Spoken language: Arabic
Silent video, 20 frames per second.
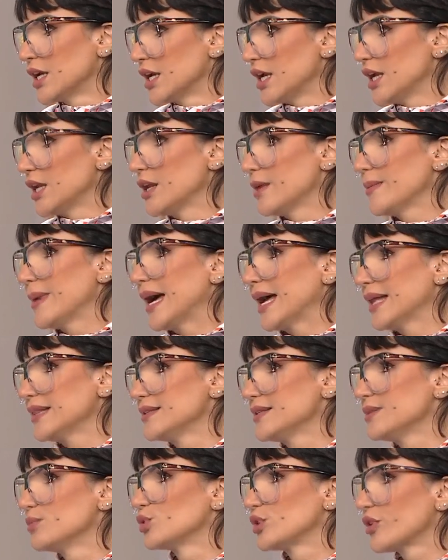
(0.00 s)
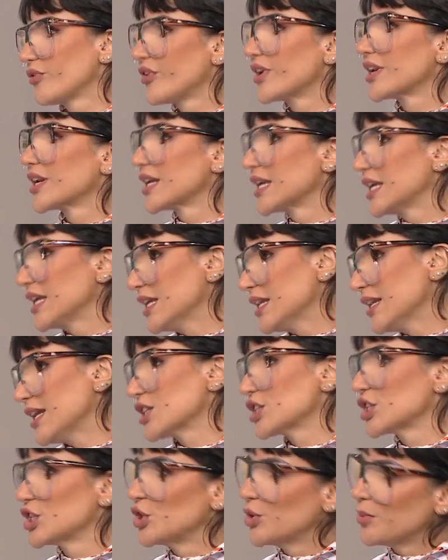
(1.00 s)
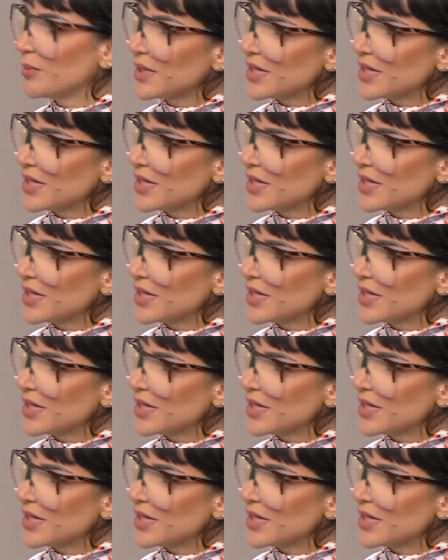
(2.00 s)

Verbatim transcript: ان يبقى عندي متفرجين عشان يوم ما